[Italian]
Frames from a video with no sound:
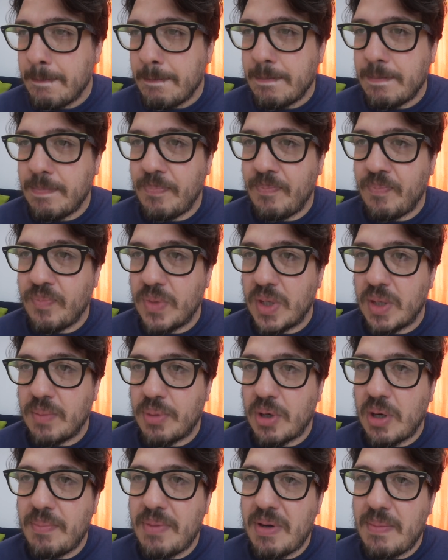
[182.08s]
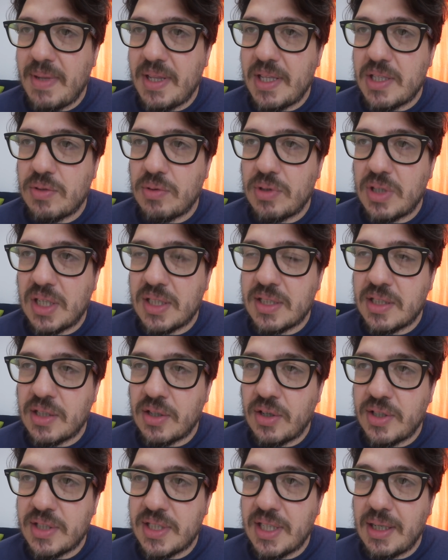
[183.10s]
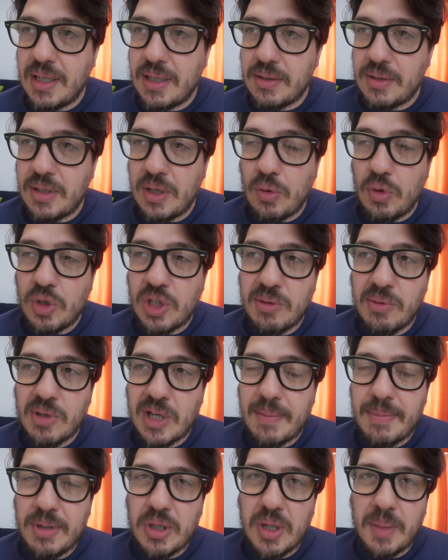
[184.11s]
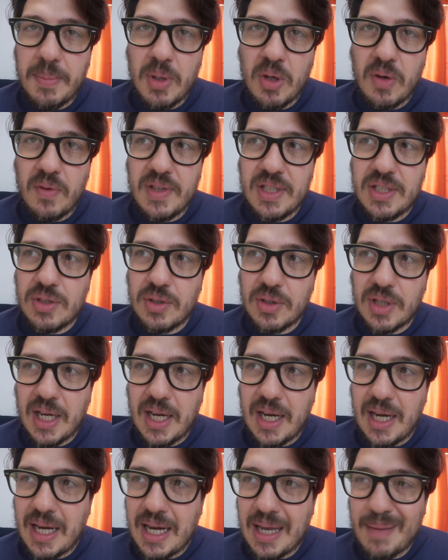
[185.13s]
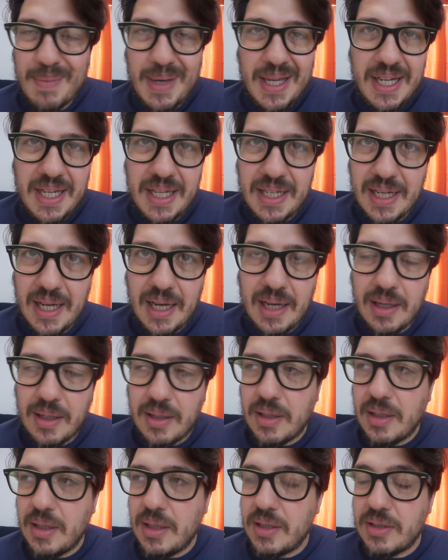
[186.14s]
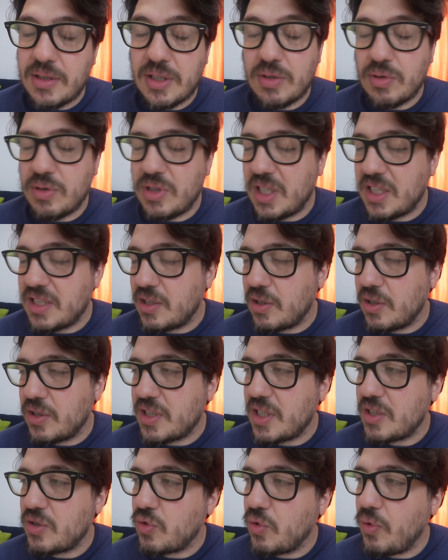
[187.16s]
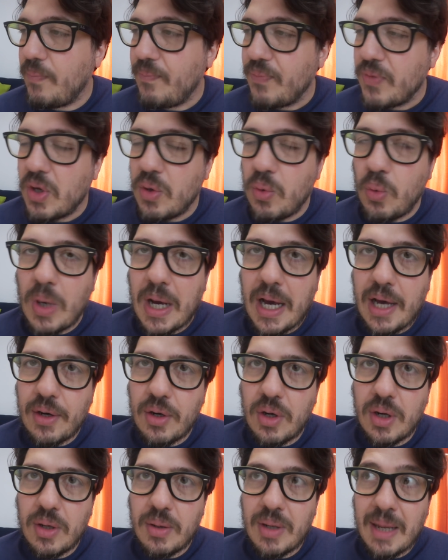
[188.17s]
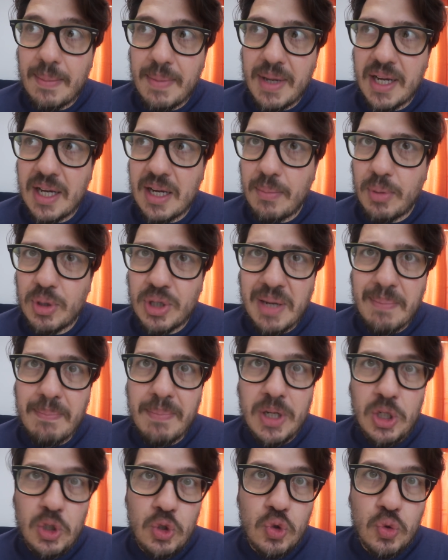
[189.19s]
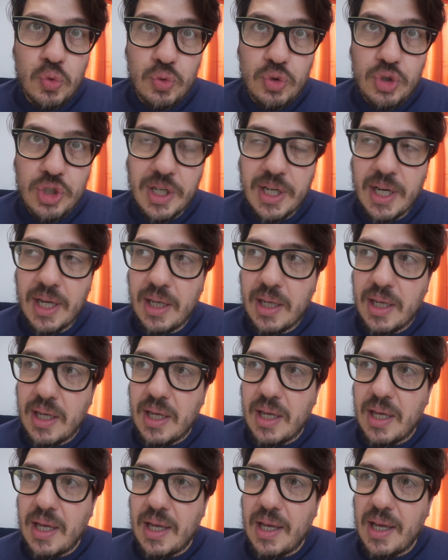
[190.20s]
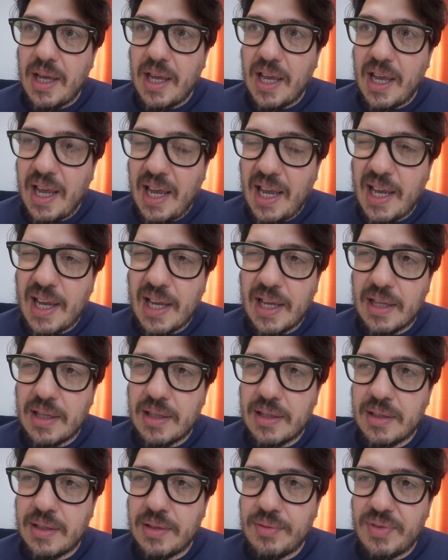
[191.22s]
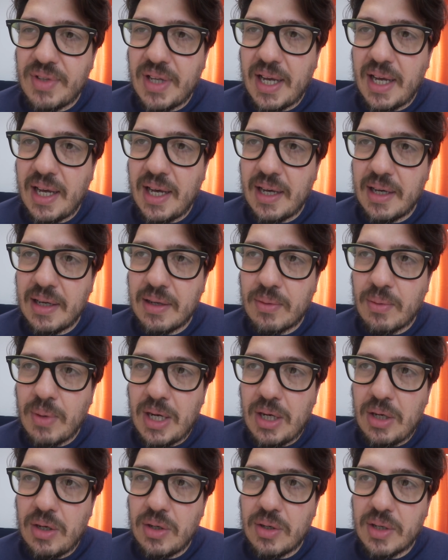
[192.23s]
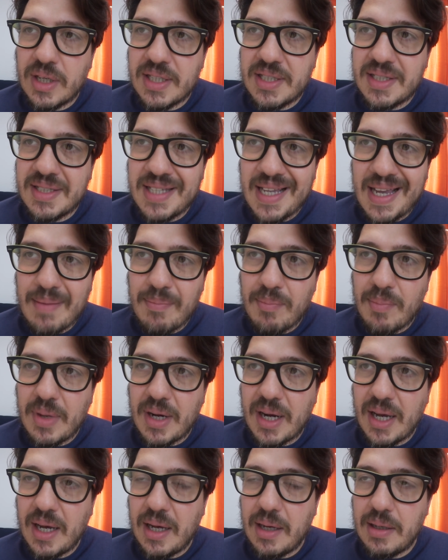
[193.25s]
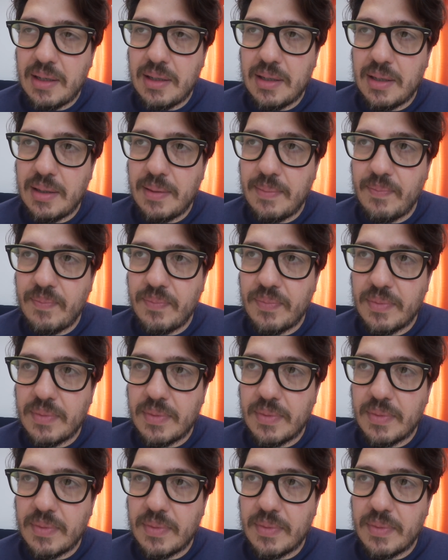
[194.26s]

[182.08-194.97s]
mh, mm, probabilmente su Dressrosa, nell'ultimo capitolo abbiamo visto che la Marina, sì su Dressrosa, su Wano, la Marina potrebbe giungere e da quello che sembra... Uh,